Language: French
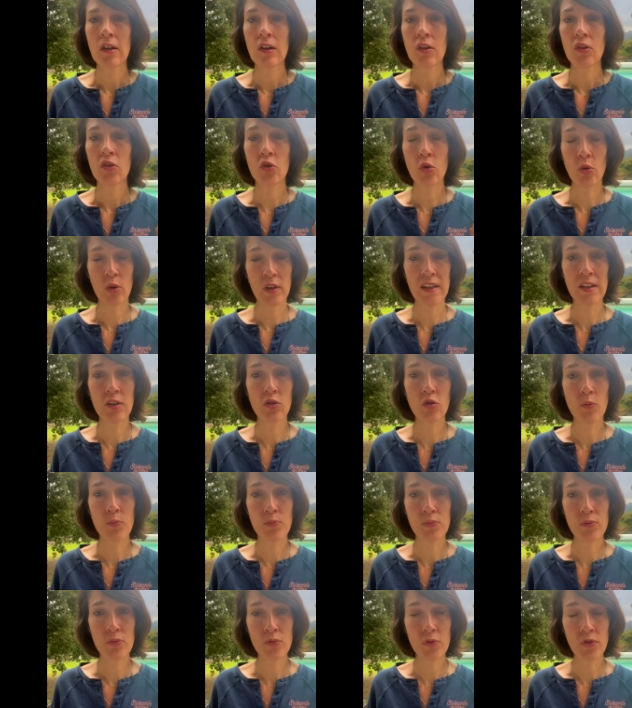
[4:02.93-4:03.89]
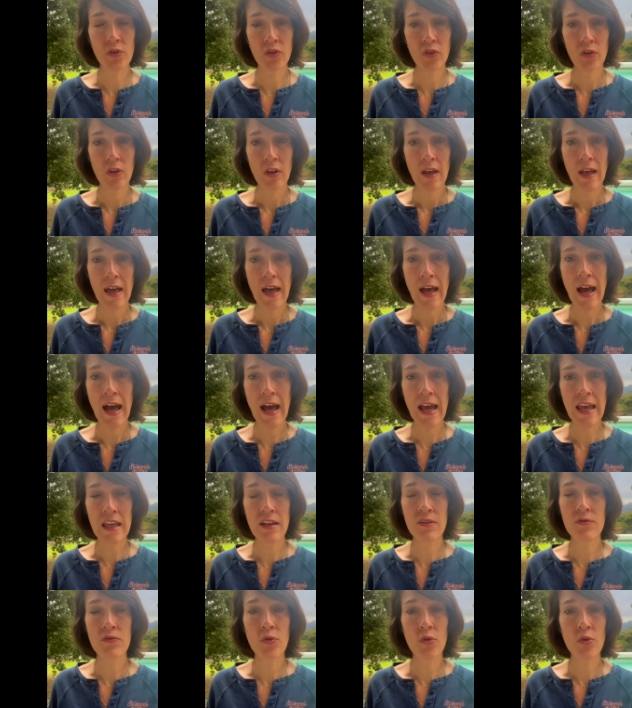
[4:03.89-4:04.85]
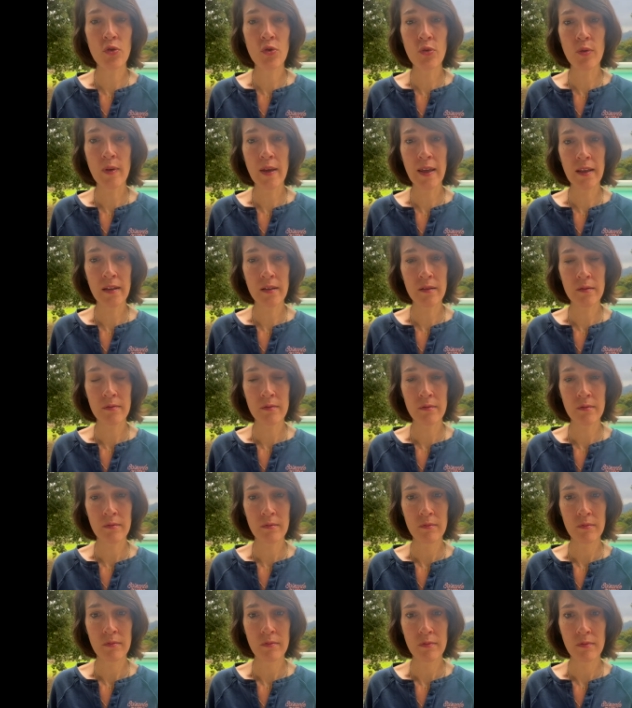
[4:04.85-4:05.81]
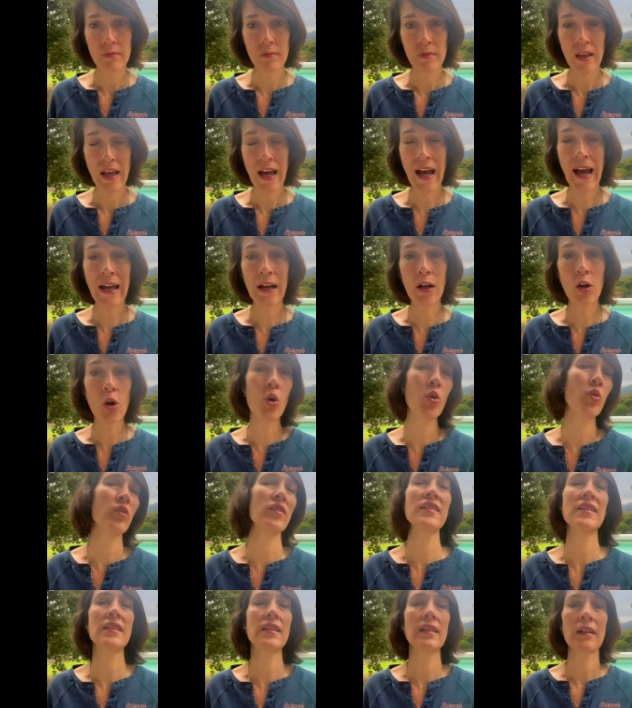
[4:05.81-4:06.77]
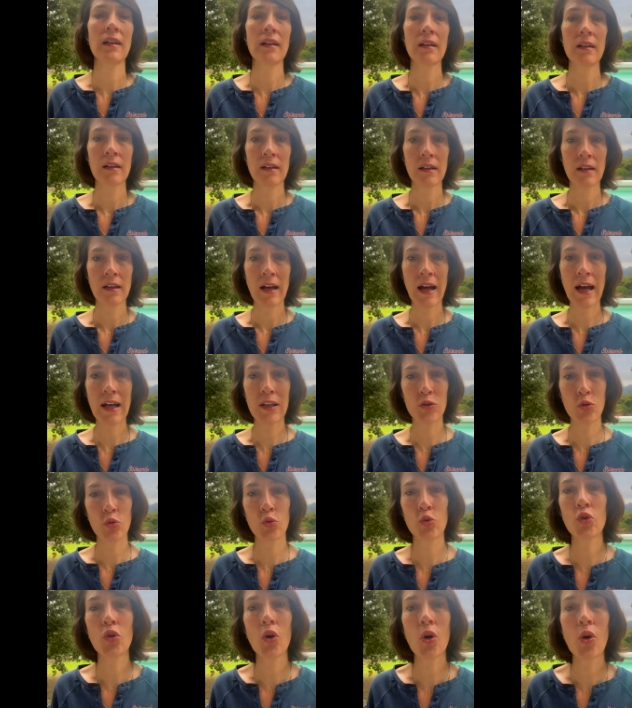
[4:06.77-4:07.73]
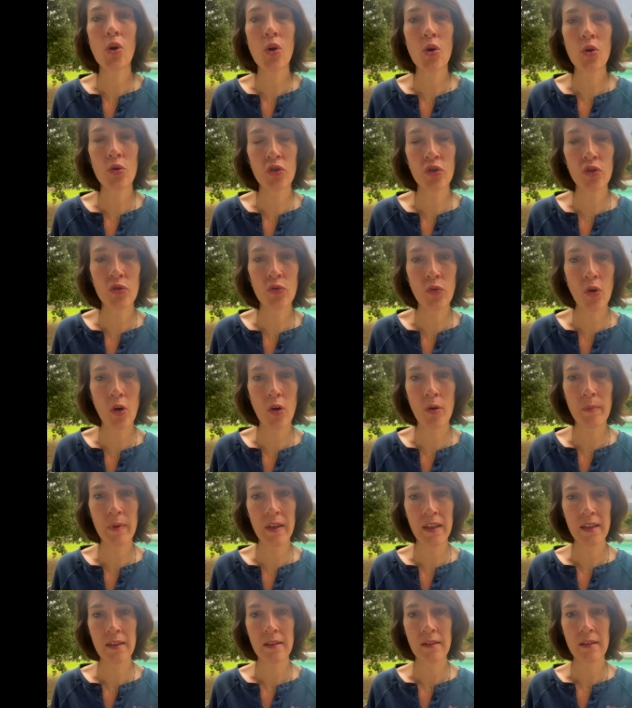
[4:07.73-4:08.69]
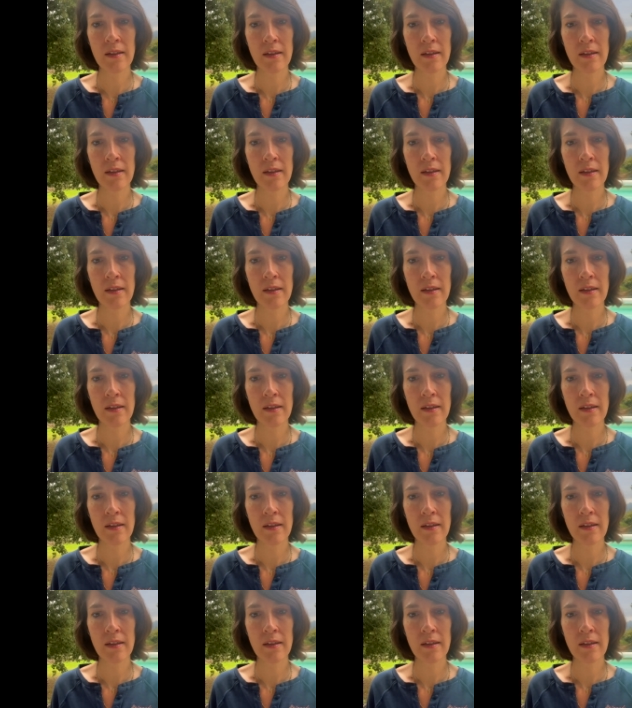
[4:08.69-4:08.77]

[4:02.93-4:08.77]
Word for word: Ce qui te pousse à évoluer, à grandir, à te transformer.